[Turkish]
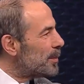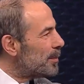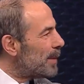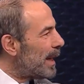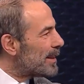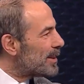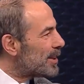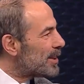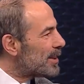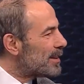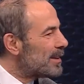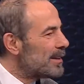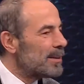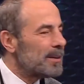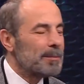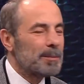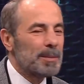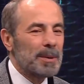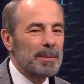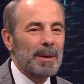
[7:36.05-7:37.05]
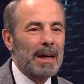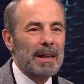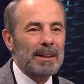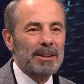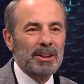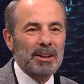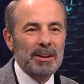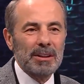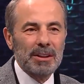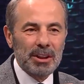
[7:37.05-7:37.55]
mercinin bir
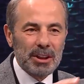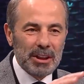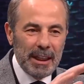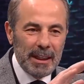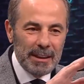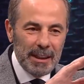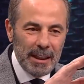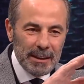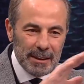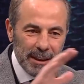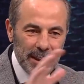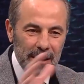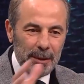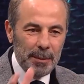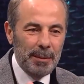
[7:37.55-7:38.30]
merciğin işte yetkili